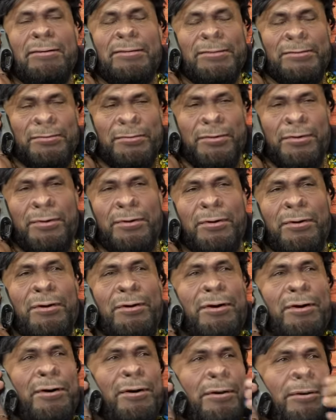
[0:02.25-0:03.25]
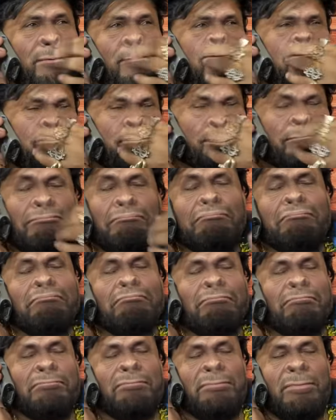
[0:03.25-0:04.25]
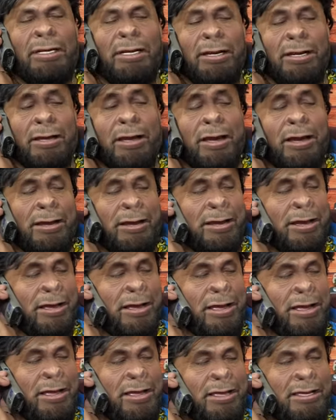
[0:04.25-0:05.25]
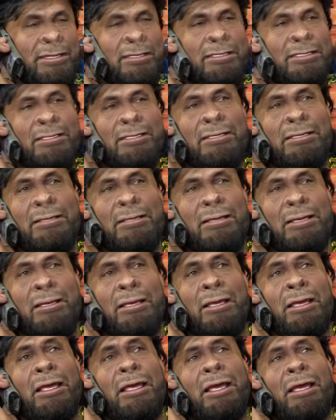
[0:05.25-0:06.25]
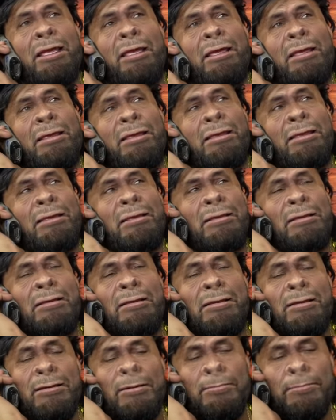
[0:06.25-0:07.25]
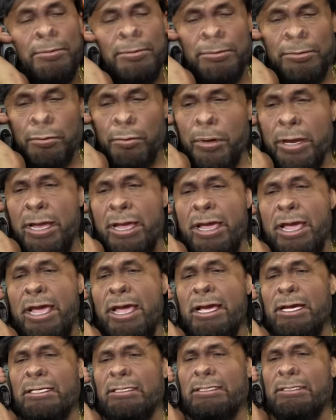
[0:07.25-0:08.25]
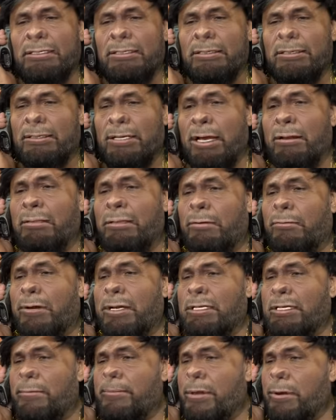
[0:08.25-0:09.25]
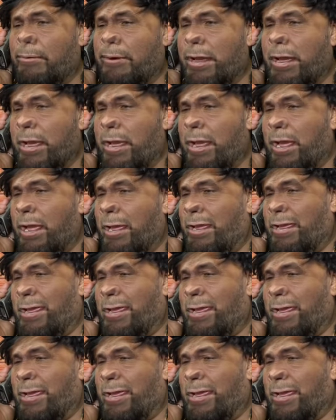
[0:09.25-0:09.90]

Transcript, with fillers: Soy yo, el cacas, ¿eh? Pues tu ex, ¿ya no te acuerdas de mí o qué?